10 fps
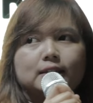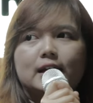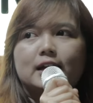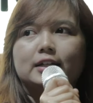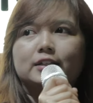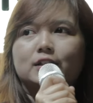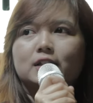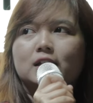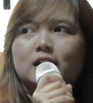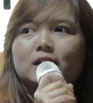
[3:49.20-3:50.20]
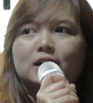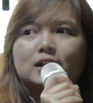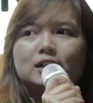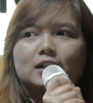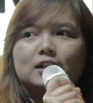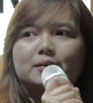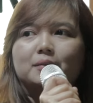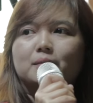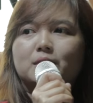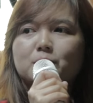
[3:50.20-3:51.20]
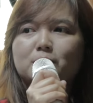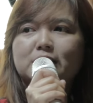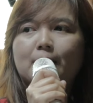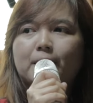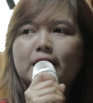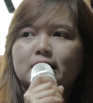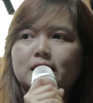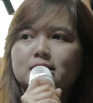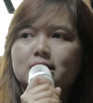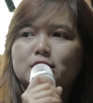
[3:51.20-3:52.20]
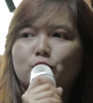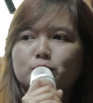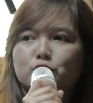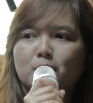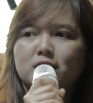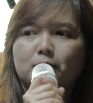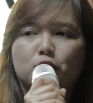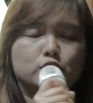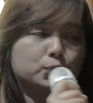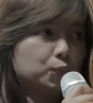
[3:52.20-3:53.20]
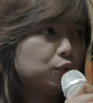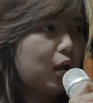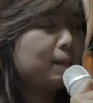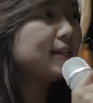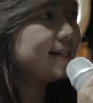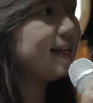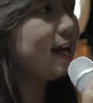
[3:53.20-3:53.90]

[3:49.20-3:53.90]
Dan uh, beberapa ini dari 2009 sampai 2010 emang sih